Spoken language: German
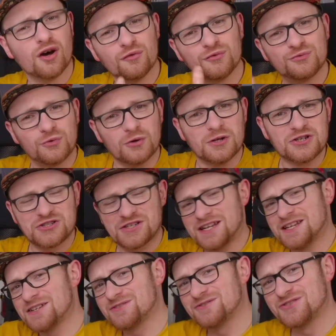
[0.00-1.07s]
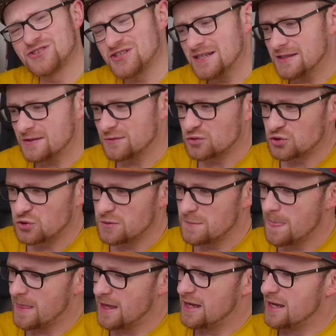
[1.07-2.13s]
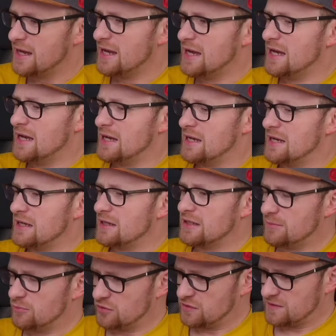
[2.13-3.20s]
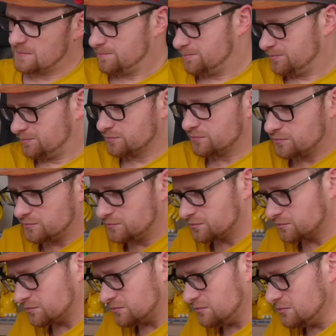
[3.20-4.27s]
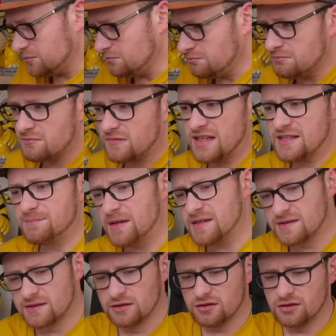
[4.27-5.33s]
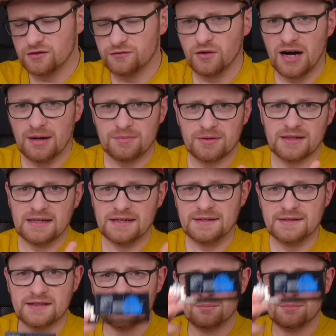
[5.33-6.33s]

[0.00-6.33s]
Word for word: vollständig und steht so schön neben uns. Das Beste vorab, diese